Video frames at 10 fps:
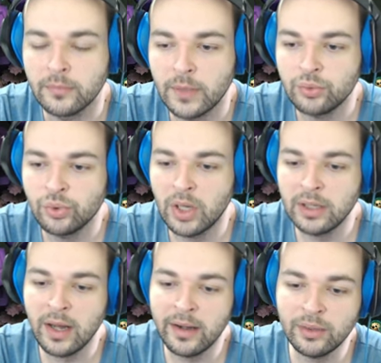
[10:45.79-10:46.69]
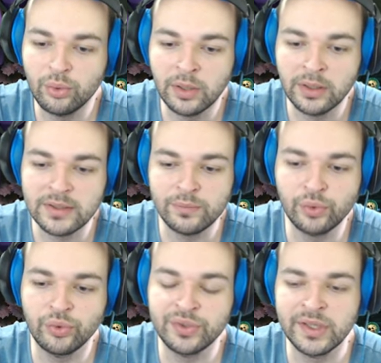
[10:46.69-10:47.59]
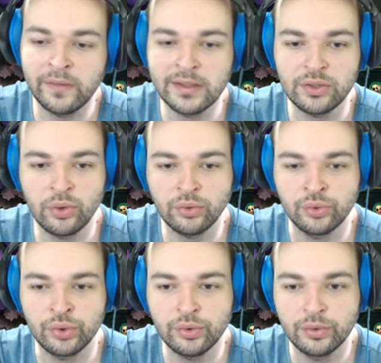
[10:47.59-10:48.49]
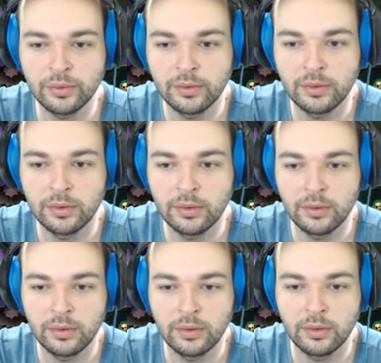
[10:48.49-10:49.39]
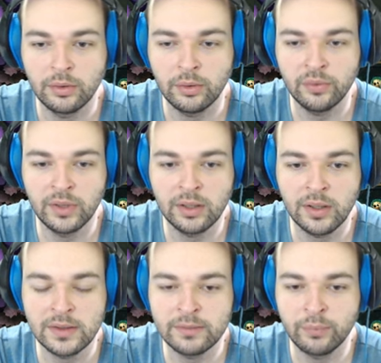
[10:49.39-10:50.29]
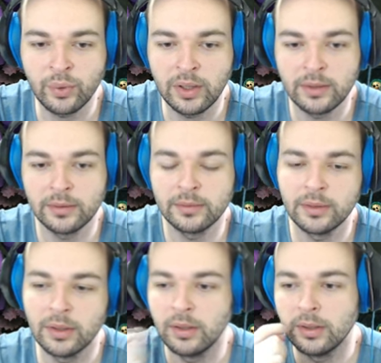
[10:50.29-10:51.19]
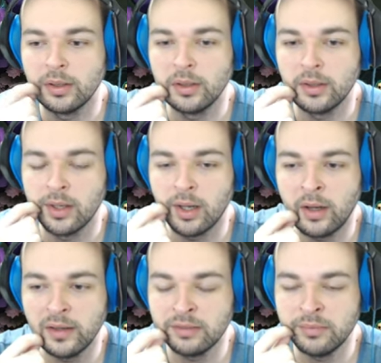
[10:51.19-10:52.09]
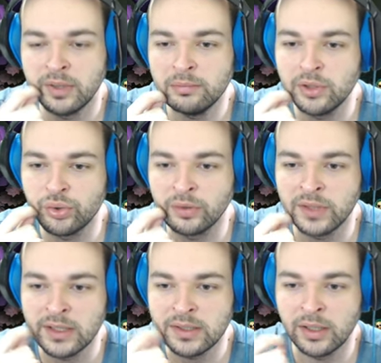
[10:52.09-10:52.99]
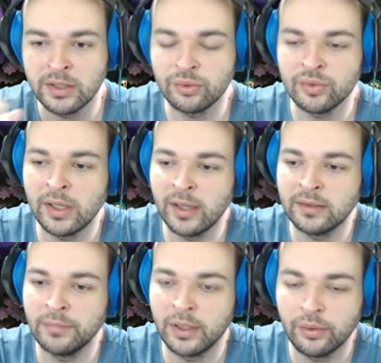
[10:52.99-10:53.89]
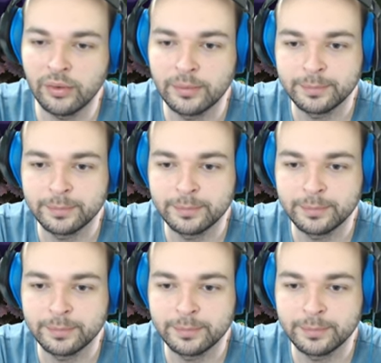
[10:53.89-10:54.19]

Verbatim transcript: Şu an Garen'i kullanasım yok çünkü seviyesi çok düşük. O yüzden kalsın böyle. Itemlarım da çok ters ya. Hiç güzel itemlar yok.